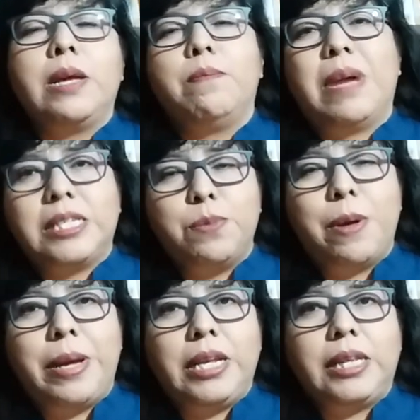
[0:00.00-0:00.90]
Máxima
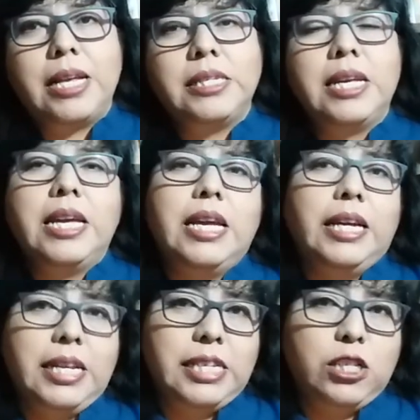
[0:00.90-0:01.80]
Benítez y
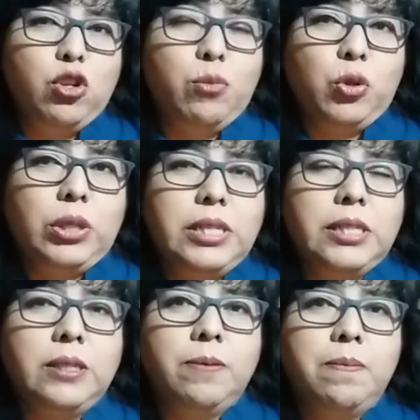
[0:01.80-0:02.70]
Crescencio
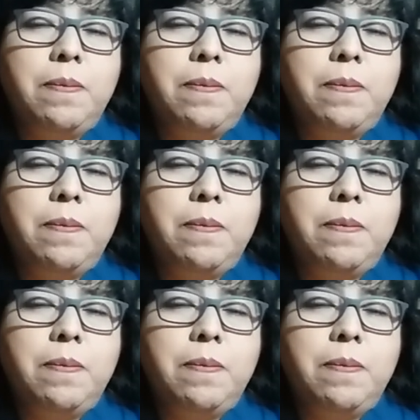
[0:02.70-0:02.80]
Montes.